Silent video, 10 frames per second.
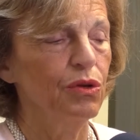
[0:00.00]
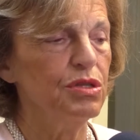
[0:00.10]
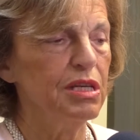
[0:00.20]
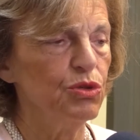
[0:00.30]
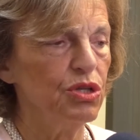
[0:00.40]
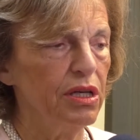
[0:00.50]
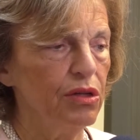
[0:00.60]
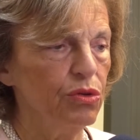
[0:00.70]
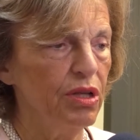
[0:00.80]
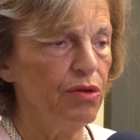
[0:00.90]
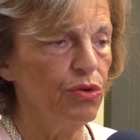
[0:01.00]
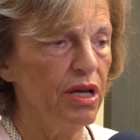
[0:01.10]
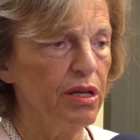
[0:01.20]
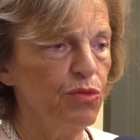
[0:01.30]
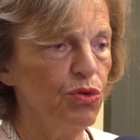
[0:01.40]
Noi stiamo cercando di
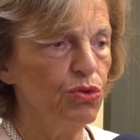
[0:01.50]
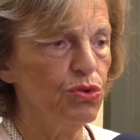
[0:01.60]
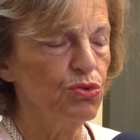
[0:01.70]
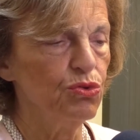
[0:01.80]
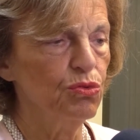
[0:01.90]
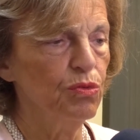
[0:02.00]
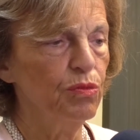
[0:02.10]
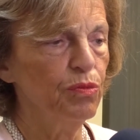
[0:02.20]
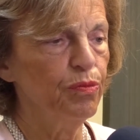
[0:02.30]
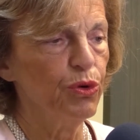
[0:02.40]
lavorare molto su un